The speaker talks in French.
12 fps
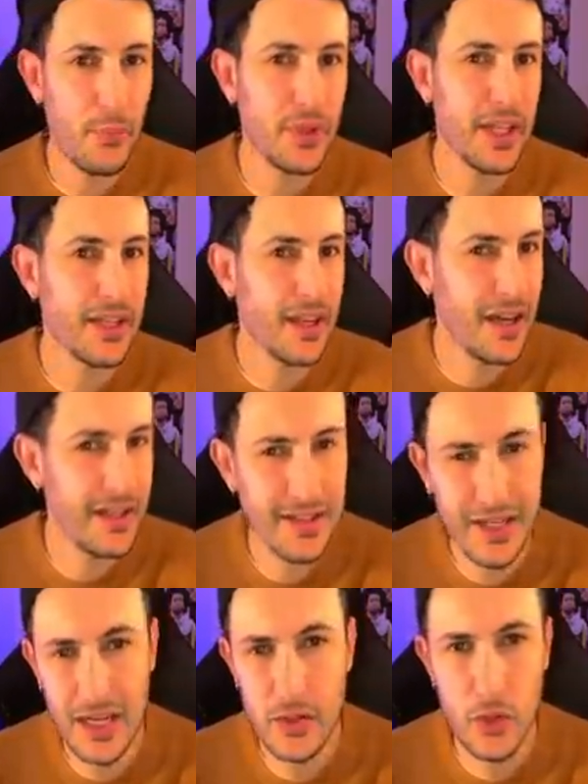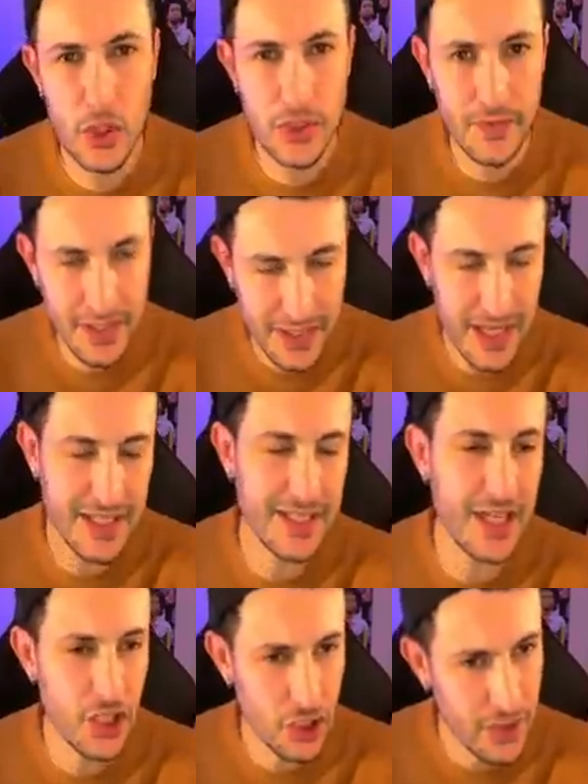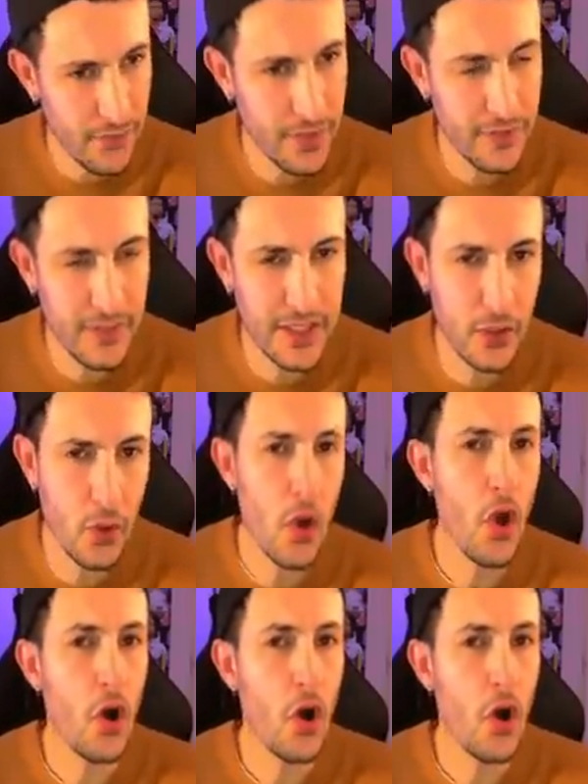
peut-être un latéral gauche, Fran Garcia, j'en ai fait une vidéo,